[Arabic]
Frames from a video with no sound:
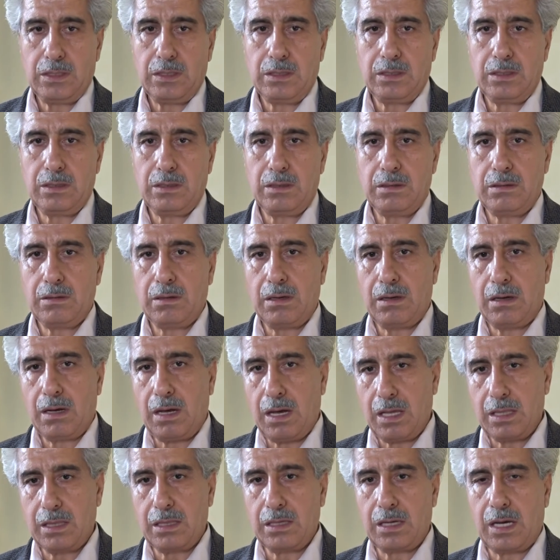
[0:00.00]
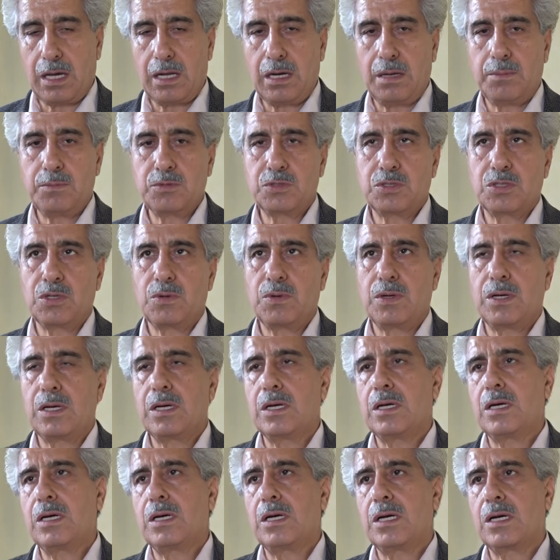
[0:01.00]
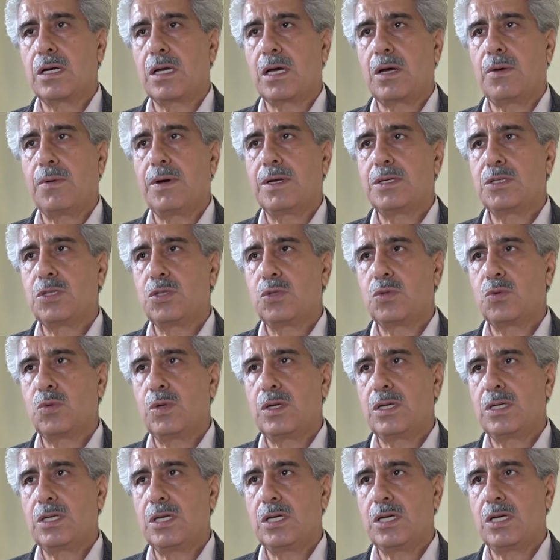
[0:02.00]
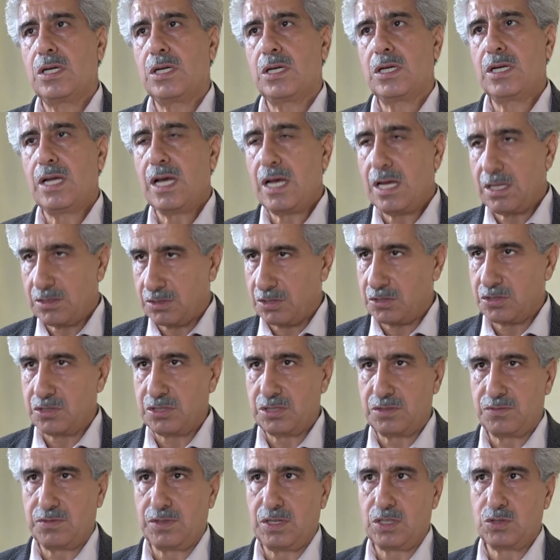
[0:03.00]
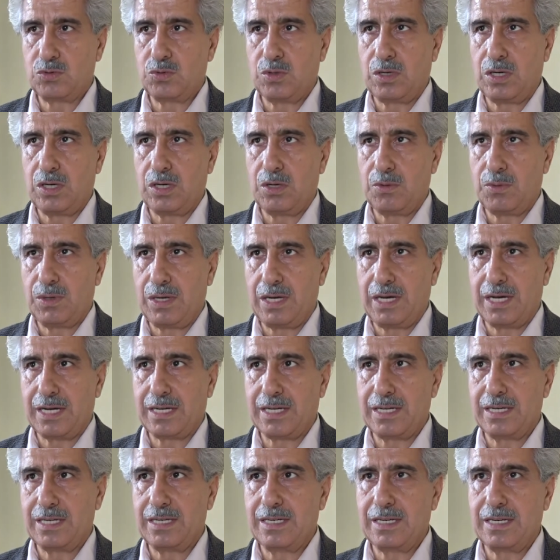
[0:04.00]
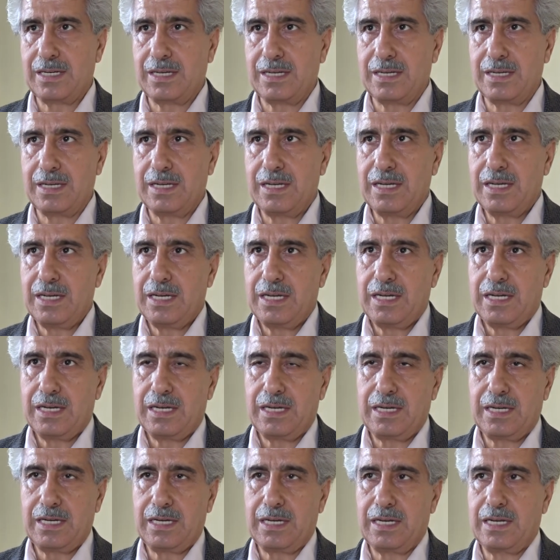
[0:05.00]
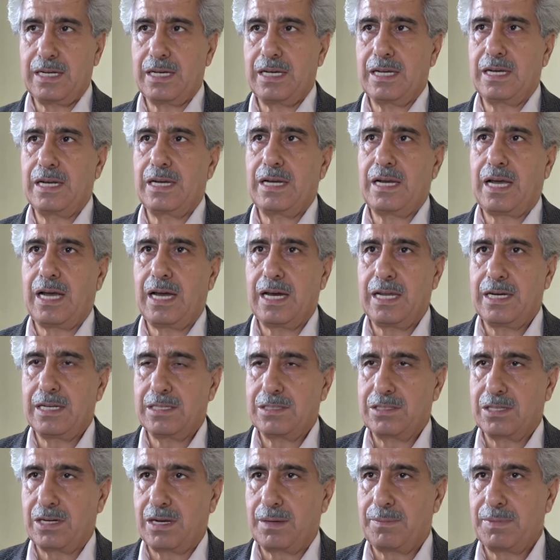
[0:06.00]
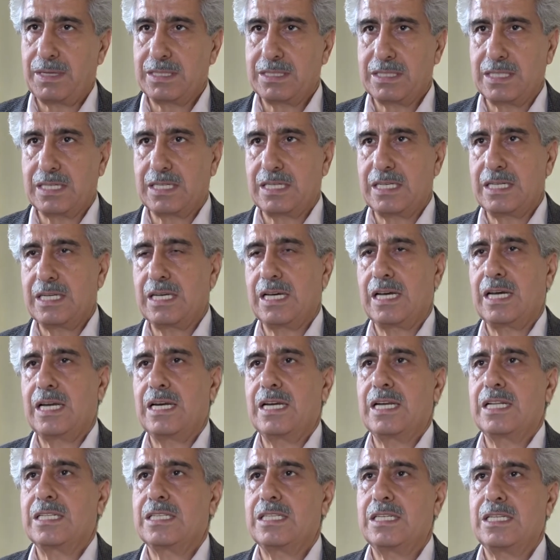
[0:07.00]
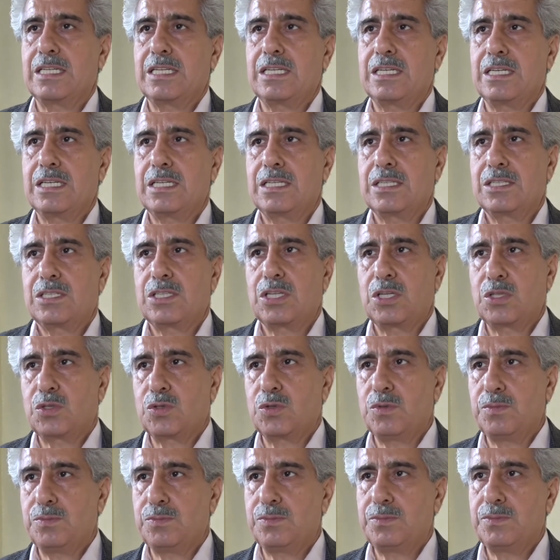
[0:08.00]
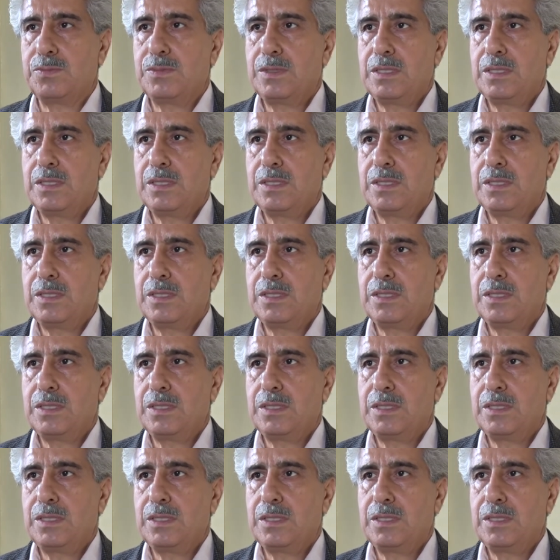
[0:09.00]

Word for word: آه، هذه على مستوى القوانين الدولية لها تصنيفاتها ولكن آه، للحالة الدراماتيكية التي تتم